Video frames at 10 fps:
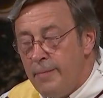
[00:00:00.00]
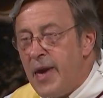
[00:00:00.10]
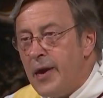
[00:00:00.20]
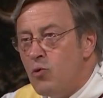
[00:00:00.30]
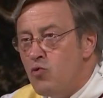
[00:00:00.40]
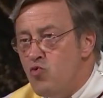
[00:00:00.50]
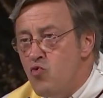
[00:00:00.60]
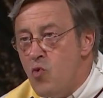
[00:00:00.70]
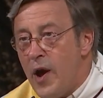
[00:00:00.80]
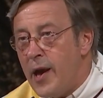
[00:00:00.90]
Mais
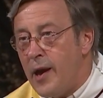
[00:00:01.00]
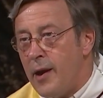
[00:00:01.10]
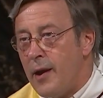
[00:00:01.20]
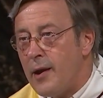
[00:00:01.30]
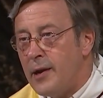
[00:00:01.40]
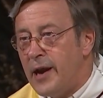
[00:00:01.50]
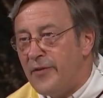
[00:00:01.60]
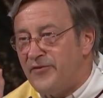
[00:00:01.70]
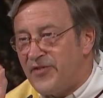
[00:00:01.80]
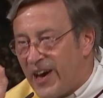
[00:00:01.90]
où est
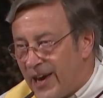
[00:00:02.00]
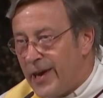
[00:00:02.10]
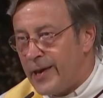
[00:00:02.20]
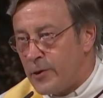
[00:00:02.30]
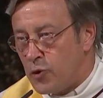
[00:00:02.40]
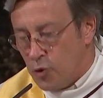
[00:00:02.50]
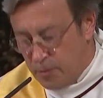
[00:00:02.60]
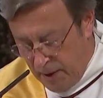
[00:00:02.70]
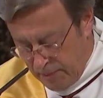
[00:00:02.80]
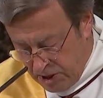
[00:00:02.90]
la vraie
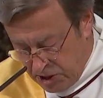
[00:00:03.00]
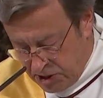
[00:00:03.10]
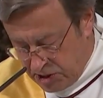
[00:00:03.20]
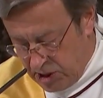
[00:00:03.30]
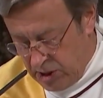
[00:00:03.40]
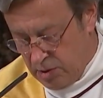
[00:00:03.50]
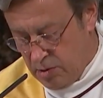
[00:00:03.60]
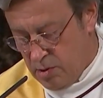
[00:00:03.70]
culpabilité